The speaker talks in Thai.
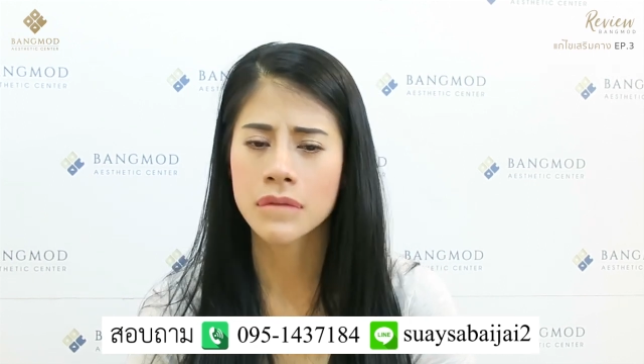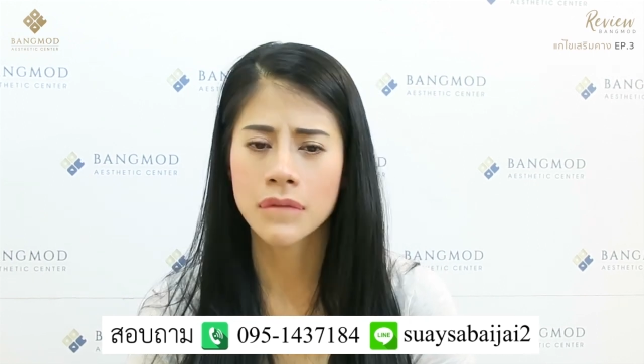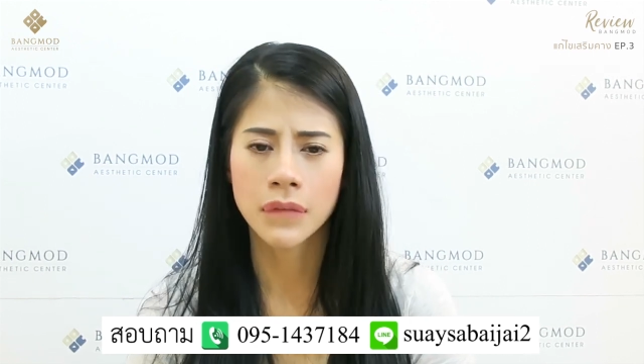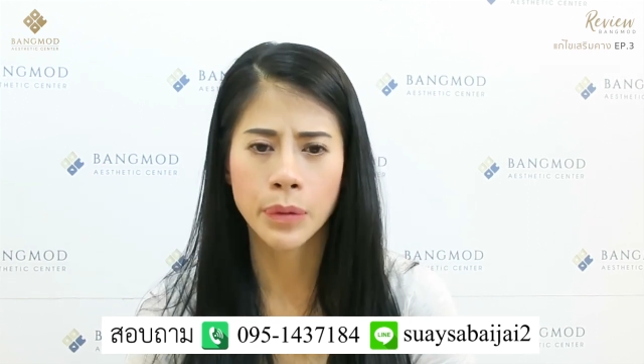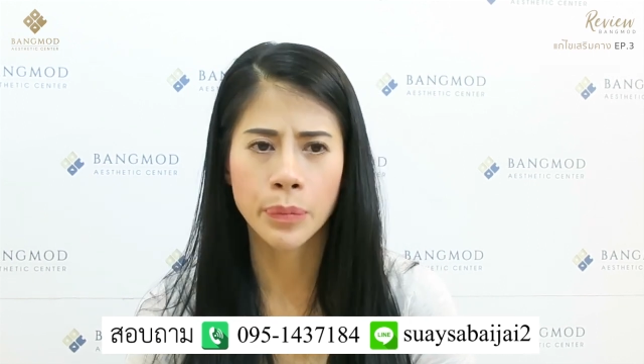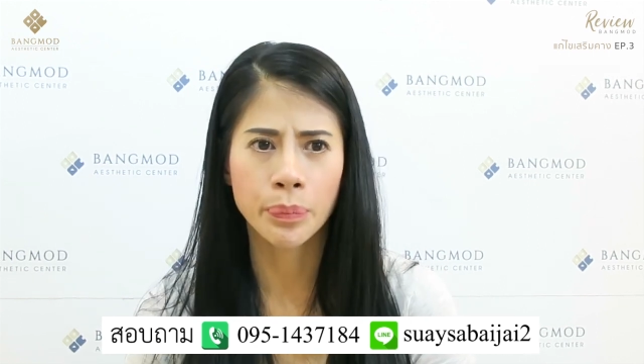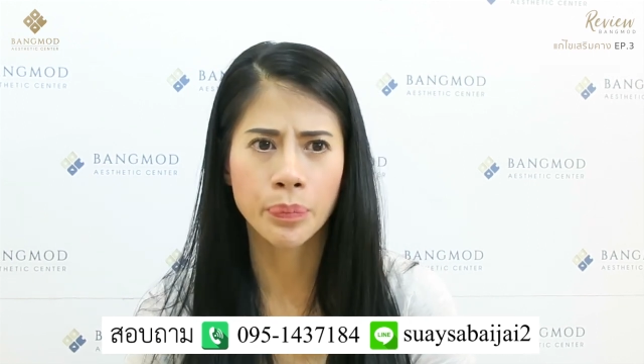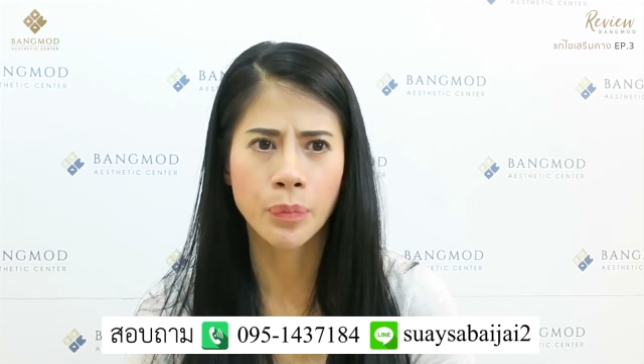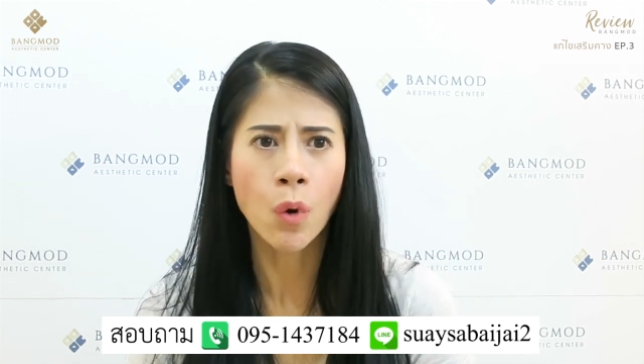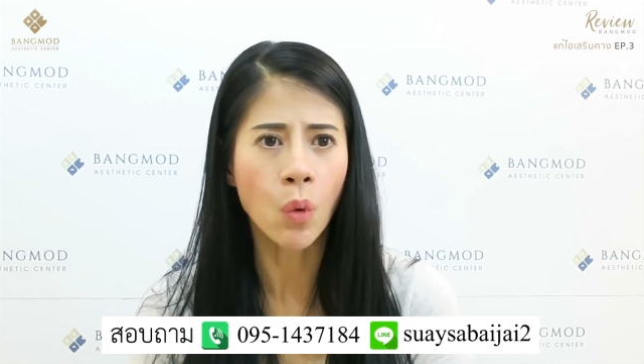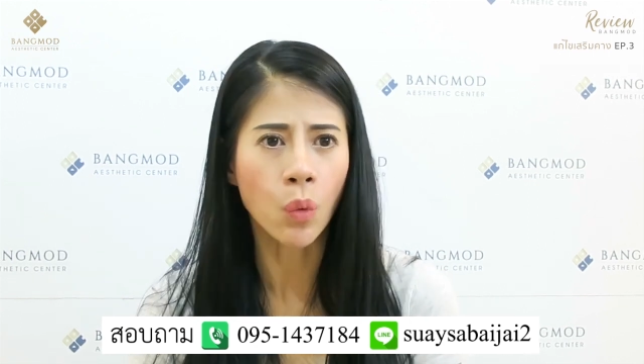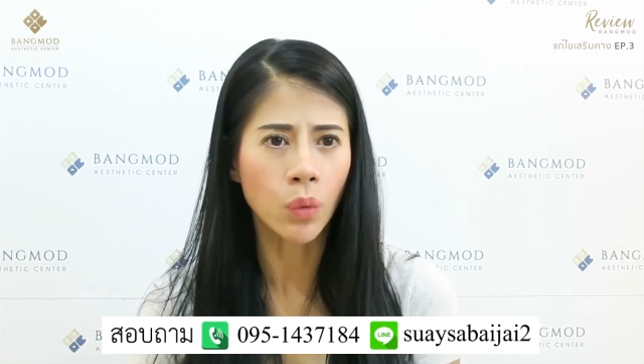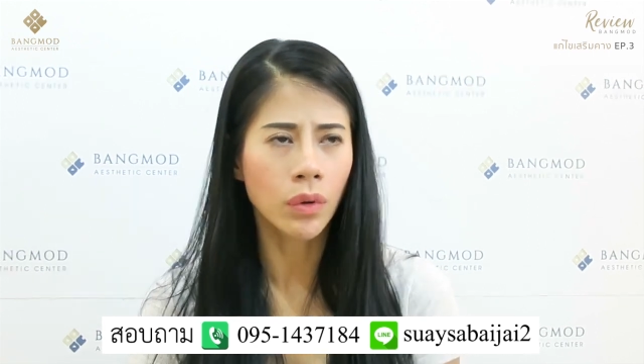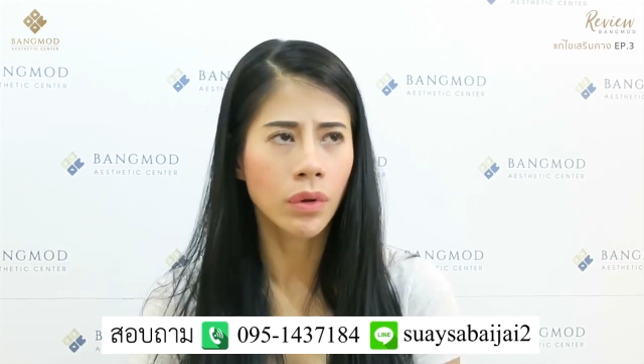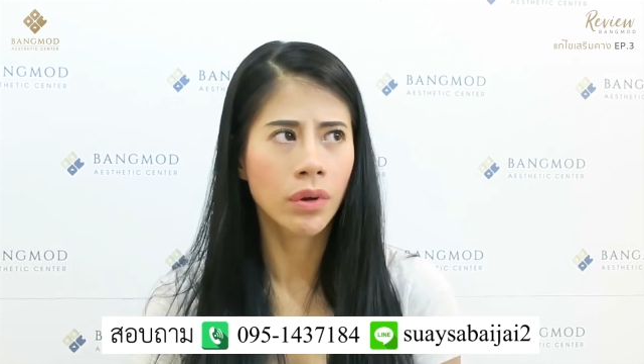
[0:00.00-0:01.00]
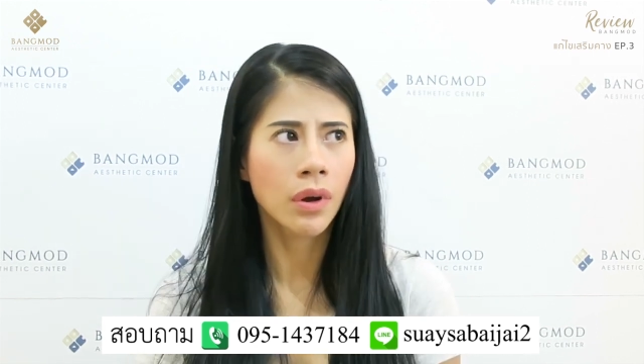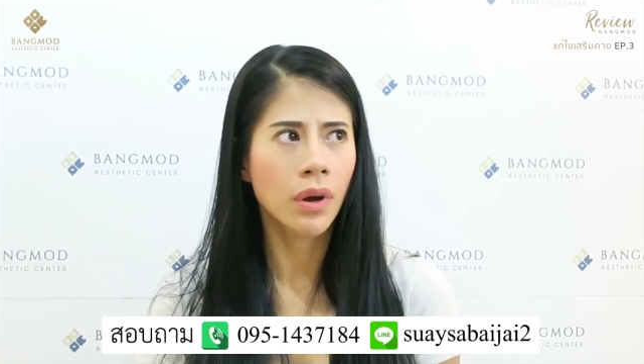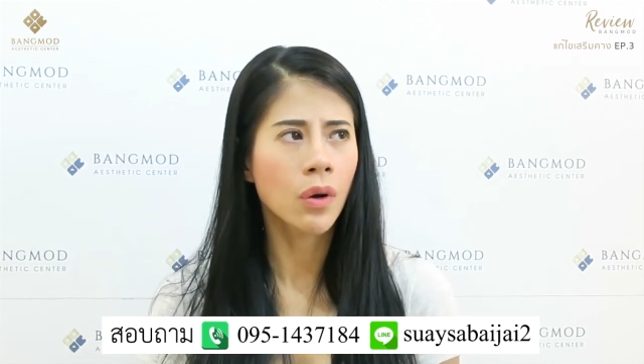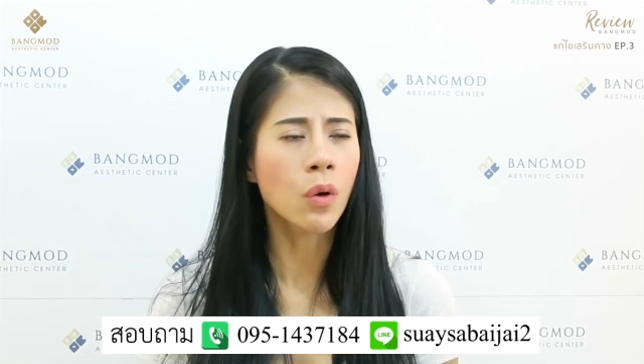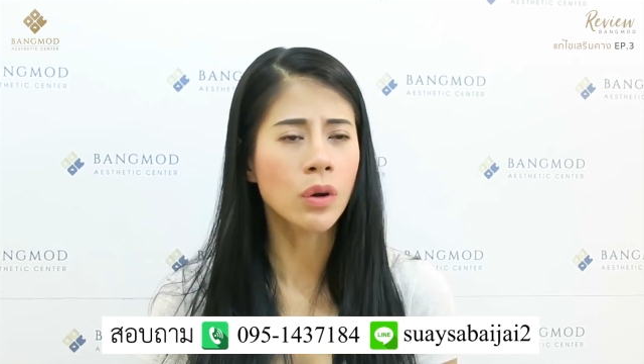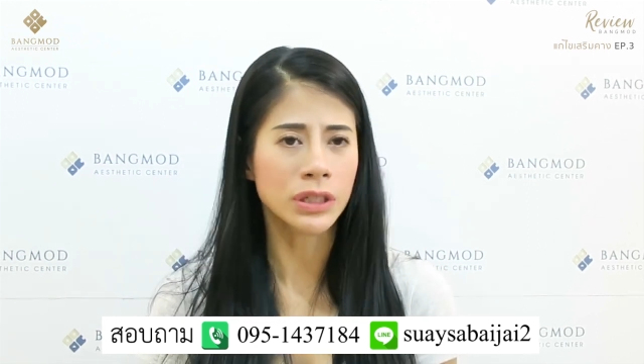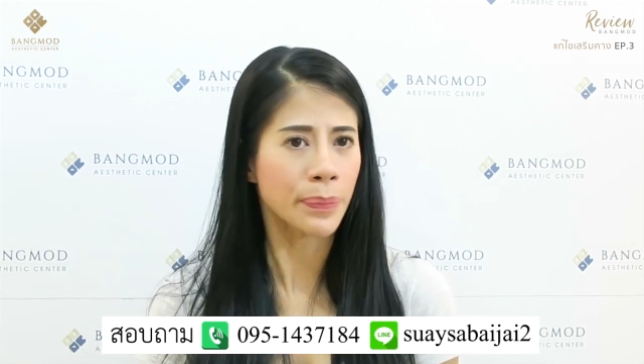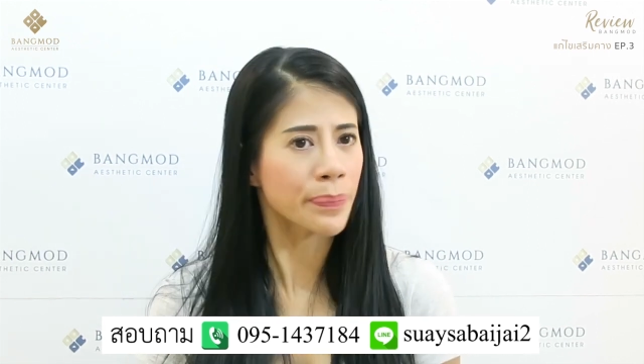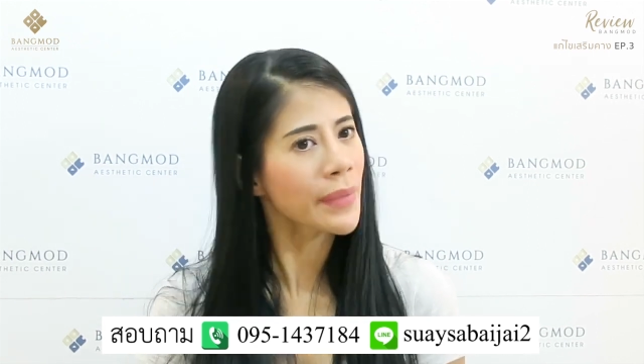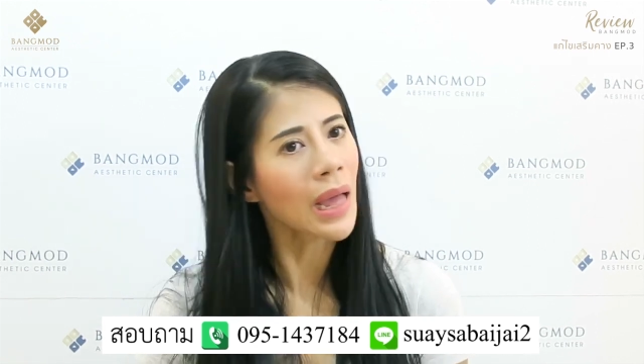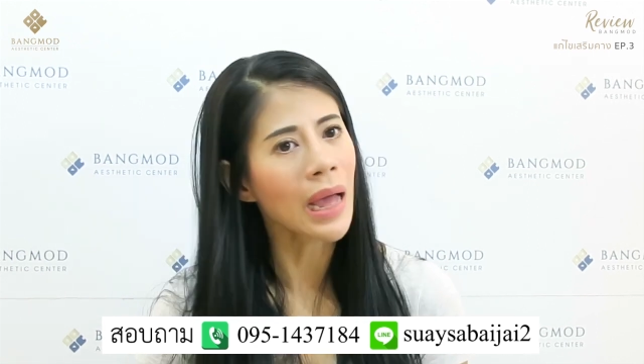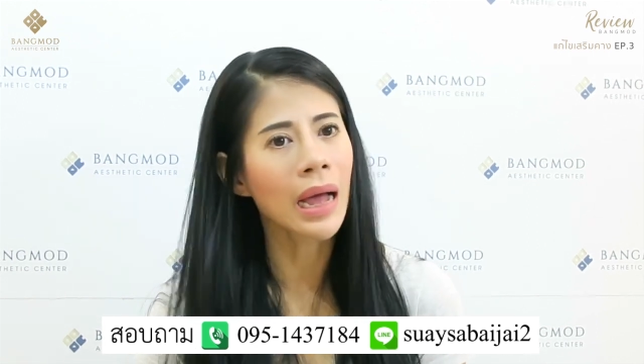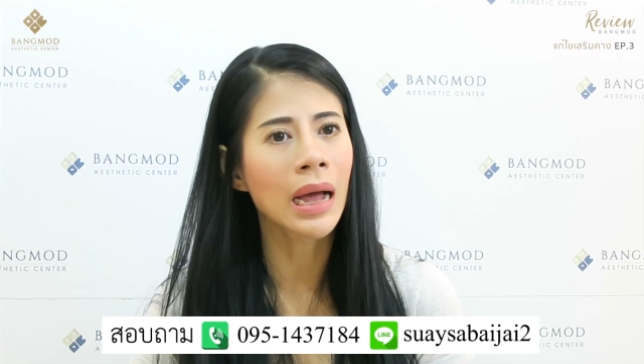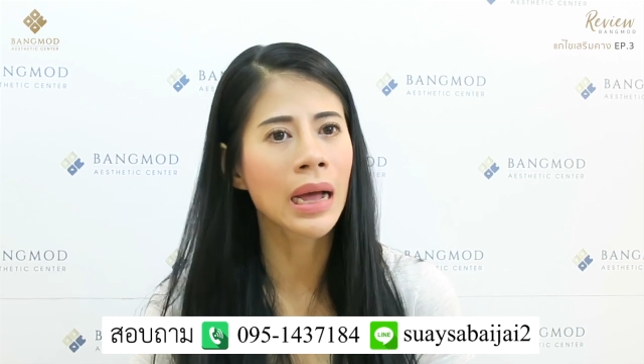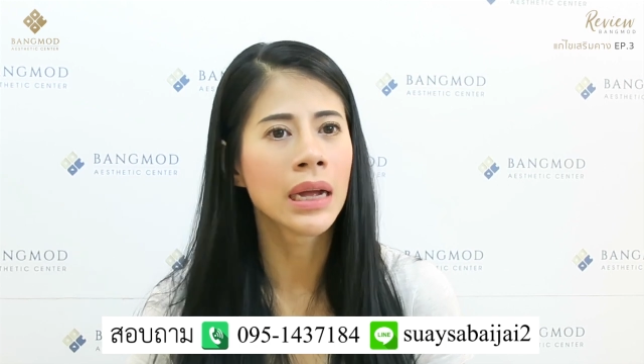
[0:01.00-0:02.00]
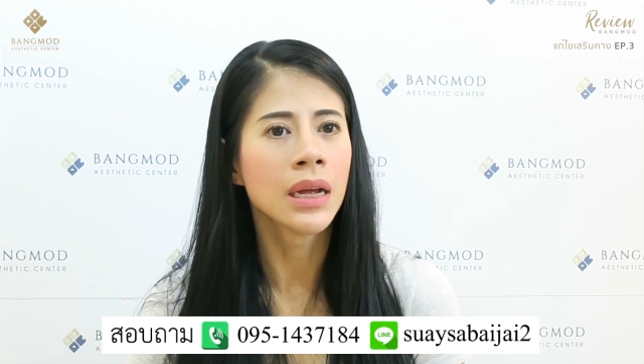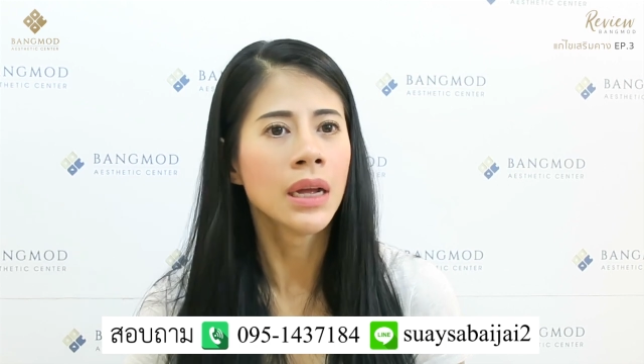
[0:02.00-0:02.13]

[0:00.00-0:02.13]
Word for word: มหกหกสัปดาห์